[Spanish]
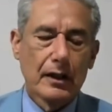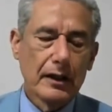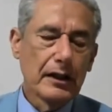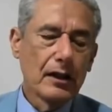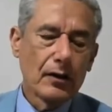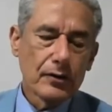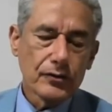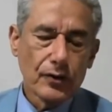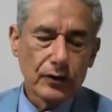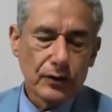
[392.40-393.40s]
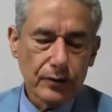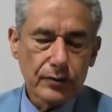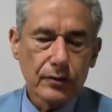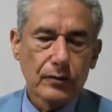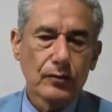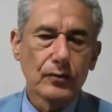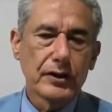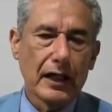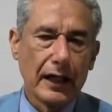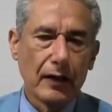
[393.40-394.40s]
Y los otros,
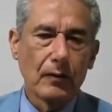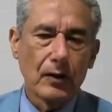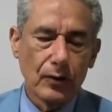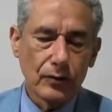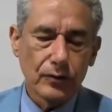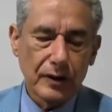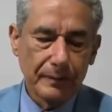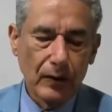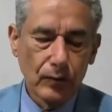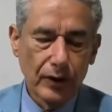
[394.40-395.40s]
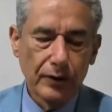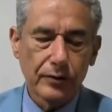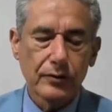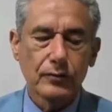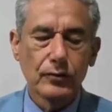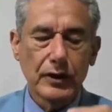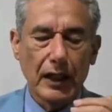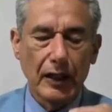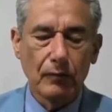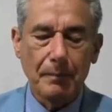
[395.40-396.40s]
cuya lengua, los otros también judíos, cuya
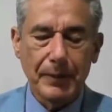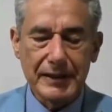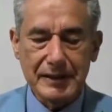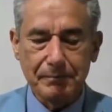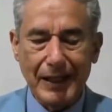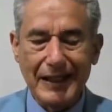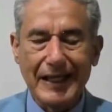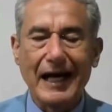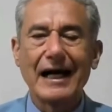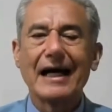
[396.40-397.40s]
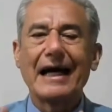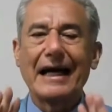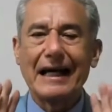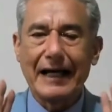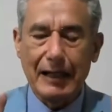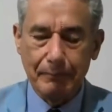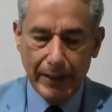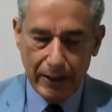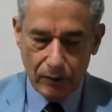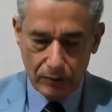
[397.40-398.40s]
lengua principal era el
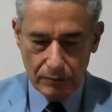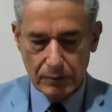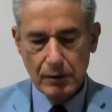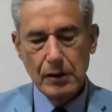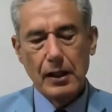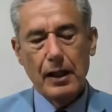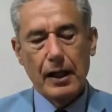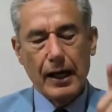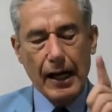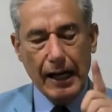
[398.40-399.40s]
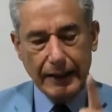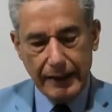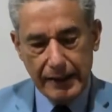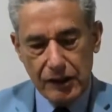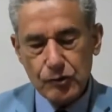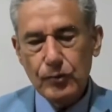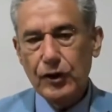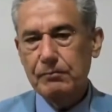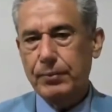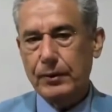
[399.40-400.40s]
arameo. Aquí es
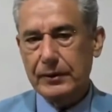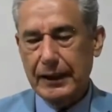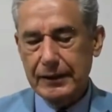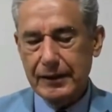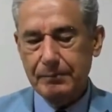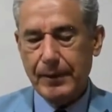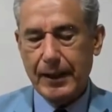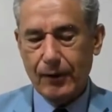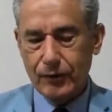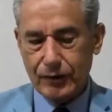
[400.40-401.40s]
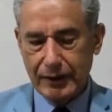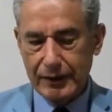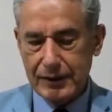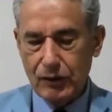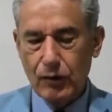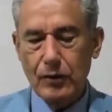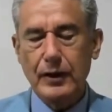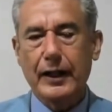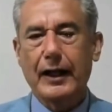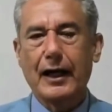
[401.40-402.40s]
muy importante para los que dicen, no,
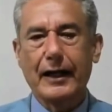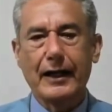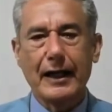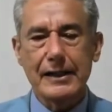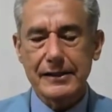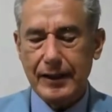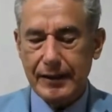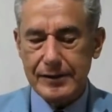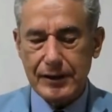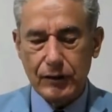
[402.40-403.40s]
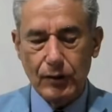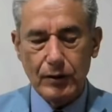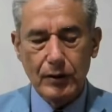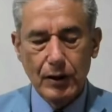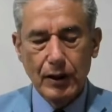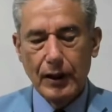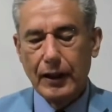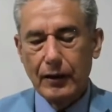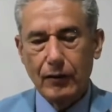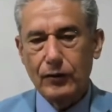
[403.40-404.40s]
que la iglesia del Señor
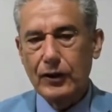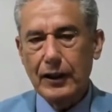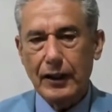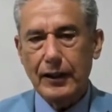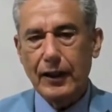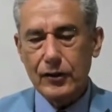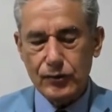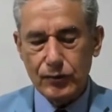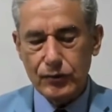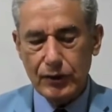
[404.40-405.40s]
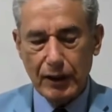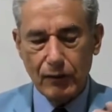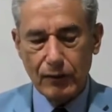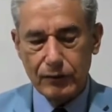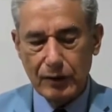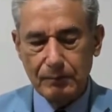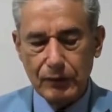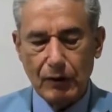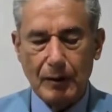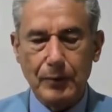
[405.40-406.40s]
en los días de Jesús y en los tiempos
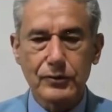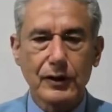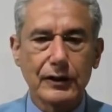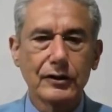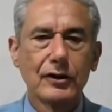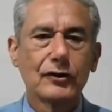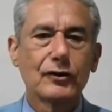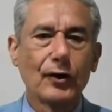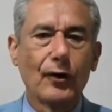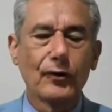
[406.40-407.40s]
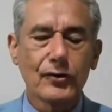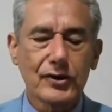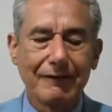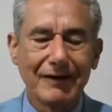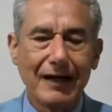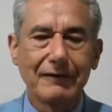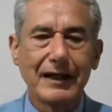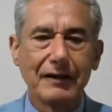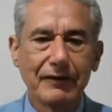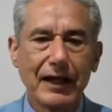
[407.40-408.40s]
de los apóstoles, todos
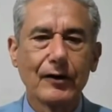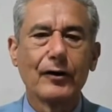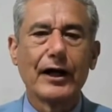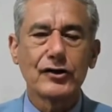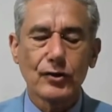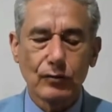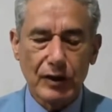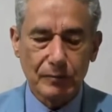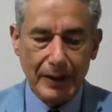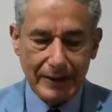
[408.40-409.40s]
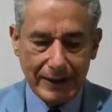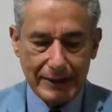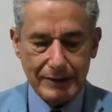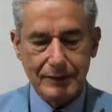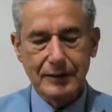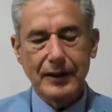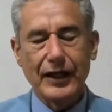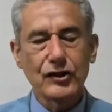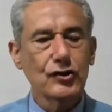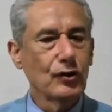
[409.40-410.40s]
hablaban hebreo. Eso no es verdad,
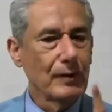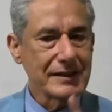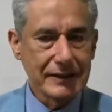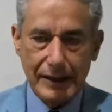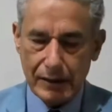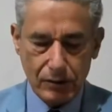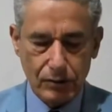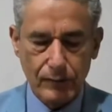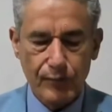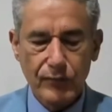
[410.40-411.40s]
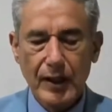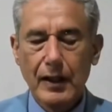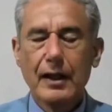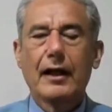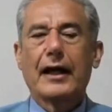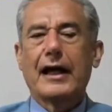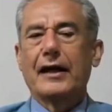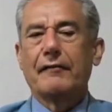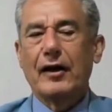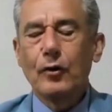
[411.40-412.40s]
eso no es cierto. El
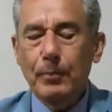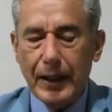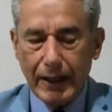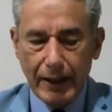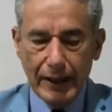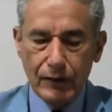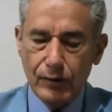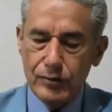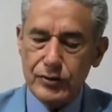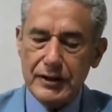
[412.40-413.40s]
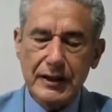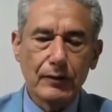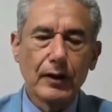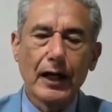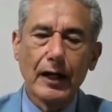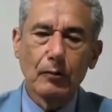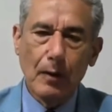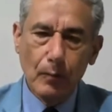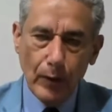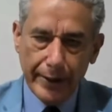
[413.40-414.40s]
hebreo para aquel entonces era una lengua
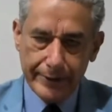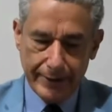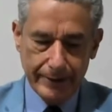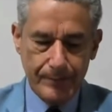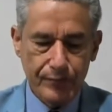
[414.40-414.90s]
muerta.